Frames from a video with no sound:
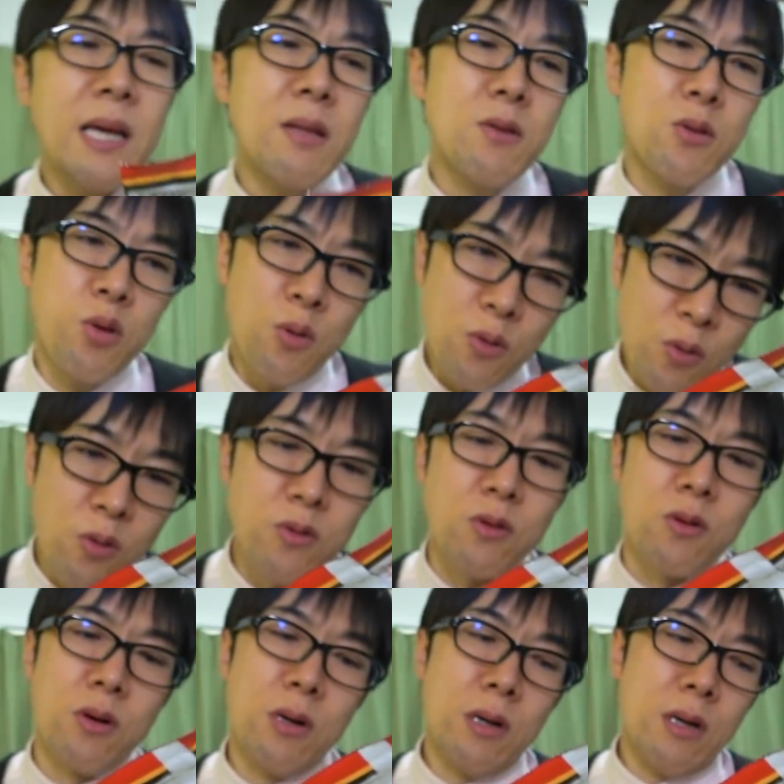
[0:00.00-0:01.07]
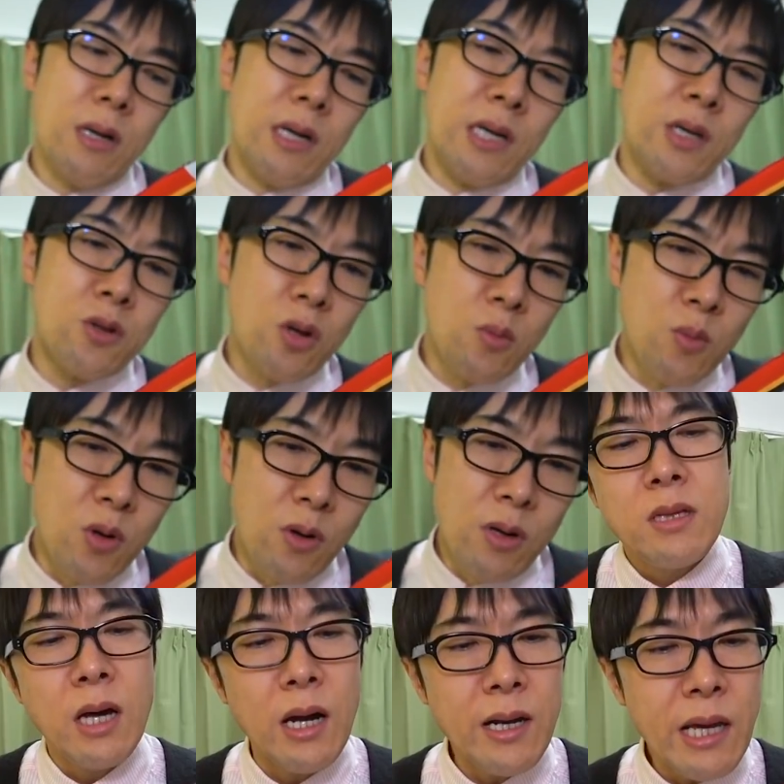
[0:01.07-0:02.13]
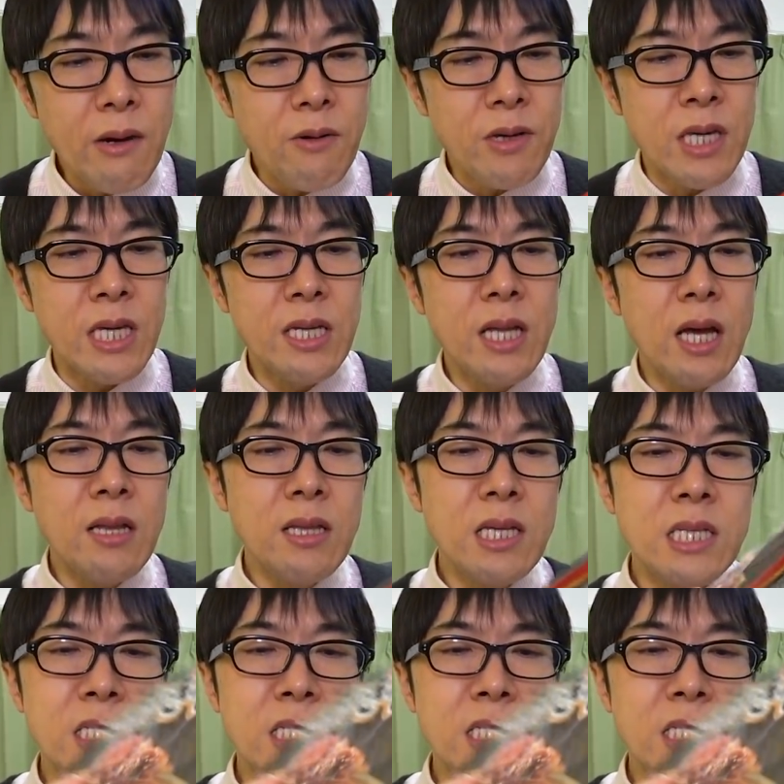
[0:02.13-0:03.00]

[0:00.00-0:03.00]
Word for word: りどこの人もタレを秘伝に